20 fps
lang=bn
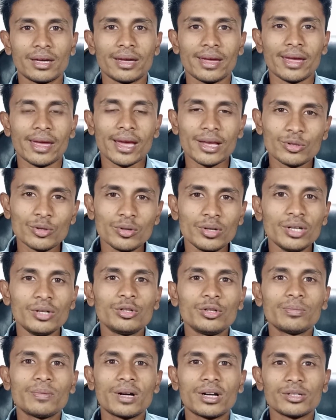একজন
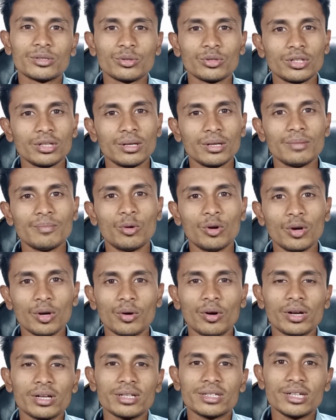ইউটিউবার যদি মনে
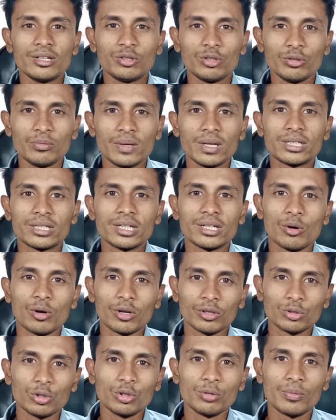করে যে ইউটিউবে এসে
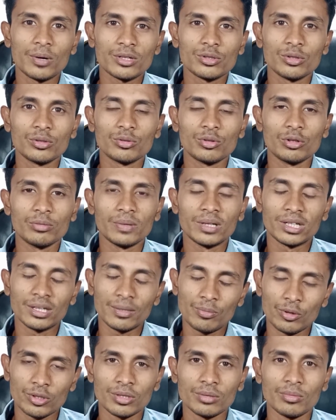অর্থ উপার্জন করবে এটা
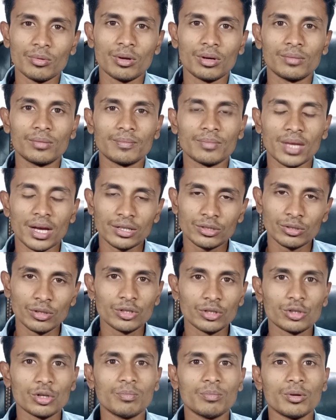পসিবল
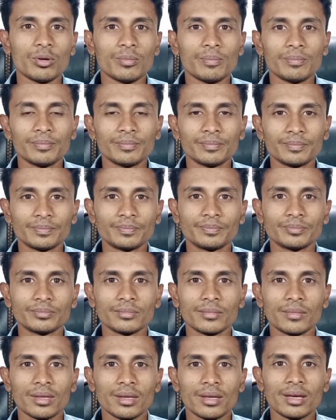আসলেই সম্ভব
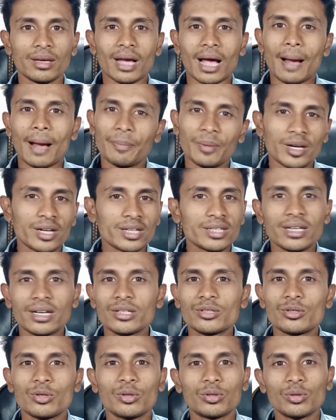আপনারা যারা
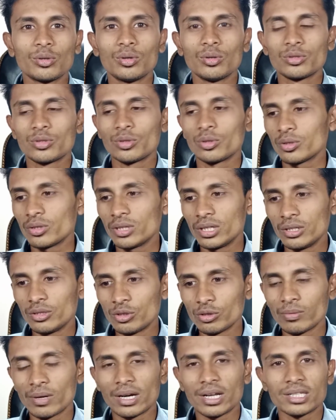ছোট ছোট
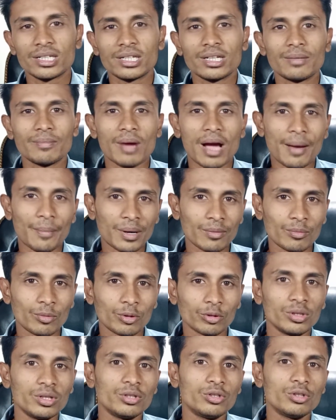ইউটিউবার আছেন বা আমার
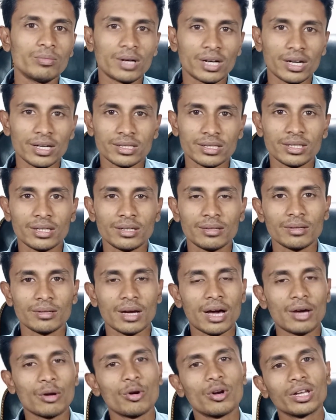মতো ইউটিউবার আছেন
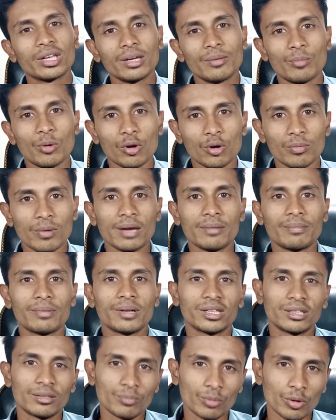আর অনেকে বড় ভাই
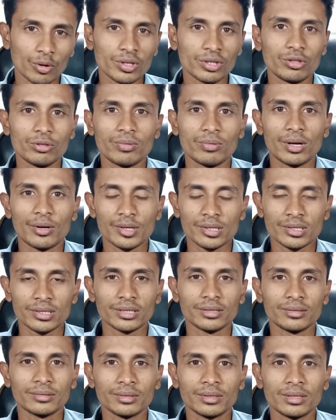ব্রাদার বড় ইউটিউবারও
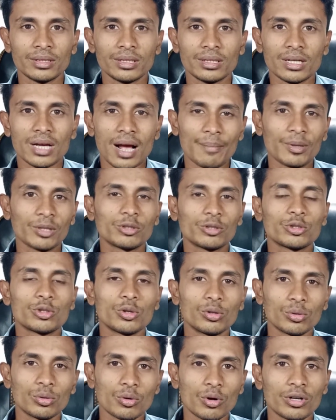আছেন আমরা তো
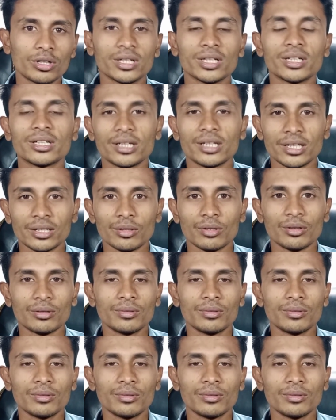ছোট কন্টেন্ট ক্রিয়েটর